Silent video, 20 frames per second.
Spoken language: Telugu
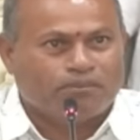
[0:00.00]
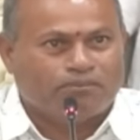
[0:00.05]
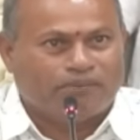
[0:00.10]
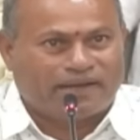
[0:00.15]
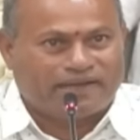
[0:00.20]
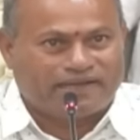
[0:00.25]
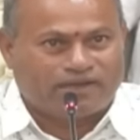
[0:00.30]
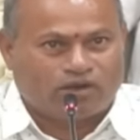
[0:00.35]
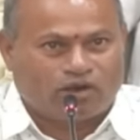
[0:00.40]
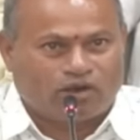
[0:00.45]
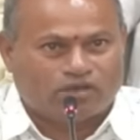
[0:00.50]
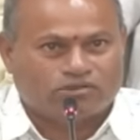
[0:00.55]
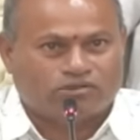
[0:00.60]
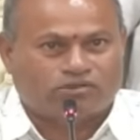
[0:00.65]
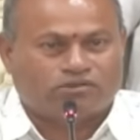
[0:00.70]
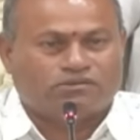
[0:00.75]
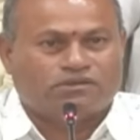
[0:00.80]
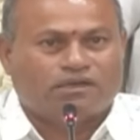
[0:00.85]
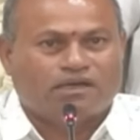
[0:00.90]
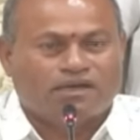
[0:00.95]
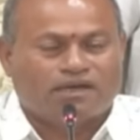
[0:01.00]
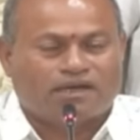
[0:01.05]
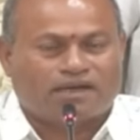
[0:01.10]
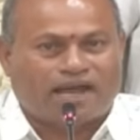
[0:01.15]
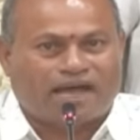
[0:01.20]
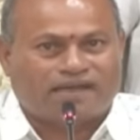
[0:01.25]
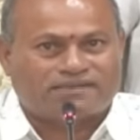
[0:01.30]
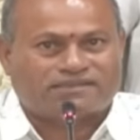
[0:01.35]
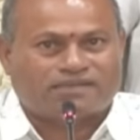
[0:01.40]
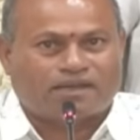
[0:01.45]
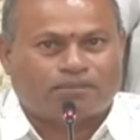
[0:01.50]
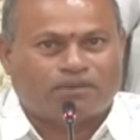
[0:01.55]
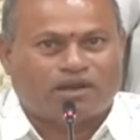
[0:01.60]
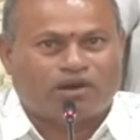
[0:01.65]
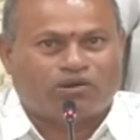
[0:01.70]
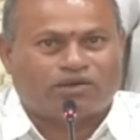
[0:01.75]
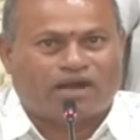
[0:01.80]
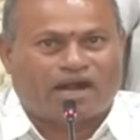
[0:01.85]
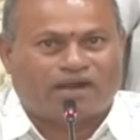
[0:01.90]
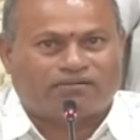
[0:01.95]
మరి ఈరోజు రాష్ట్రంలో
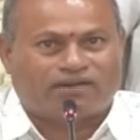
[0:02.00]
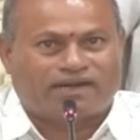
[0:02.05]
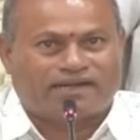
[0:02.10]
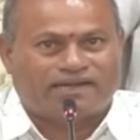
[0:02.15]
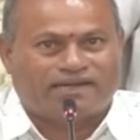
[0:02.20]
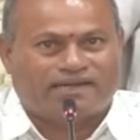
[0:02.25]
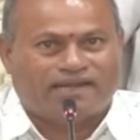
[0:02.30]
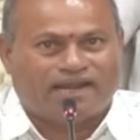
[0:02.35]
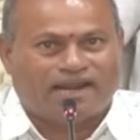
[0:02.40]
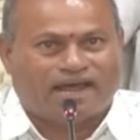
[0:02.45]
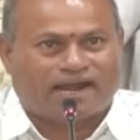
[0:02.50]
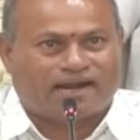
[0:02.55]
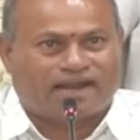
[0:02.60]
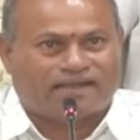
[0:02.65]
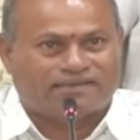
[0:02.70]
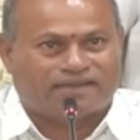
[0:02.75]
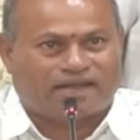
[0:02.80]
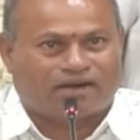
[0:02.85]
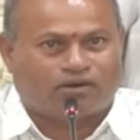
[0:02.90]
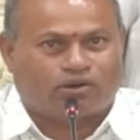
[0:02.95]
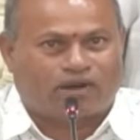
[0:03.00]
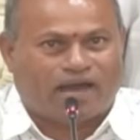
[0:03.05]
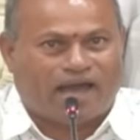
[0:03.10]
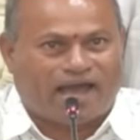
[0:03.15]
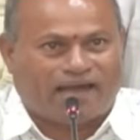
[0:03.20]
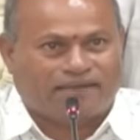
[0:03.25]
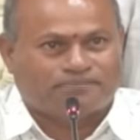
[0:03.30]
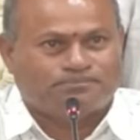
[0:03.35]
ఉన్నటువంటి అందరూ కూడా